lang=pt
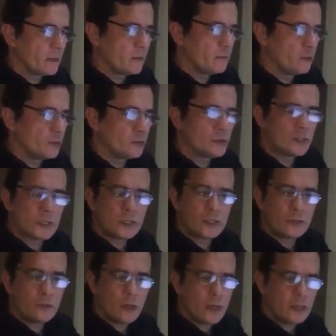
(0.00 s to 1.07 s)
muito
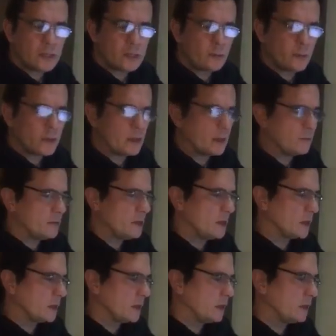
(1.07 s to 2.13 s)
gentilmente pela minha
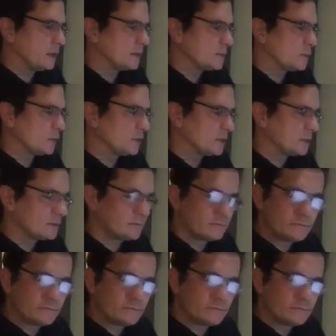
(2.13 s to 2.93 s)
querida esposa.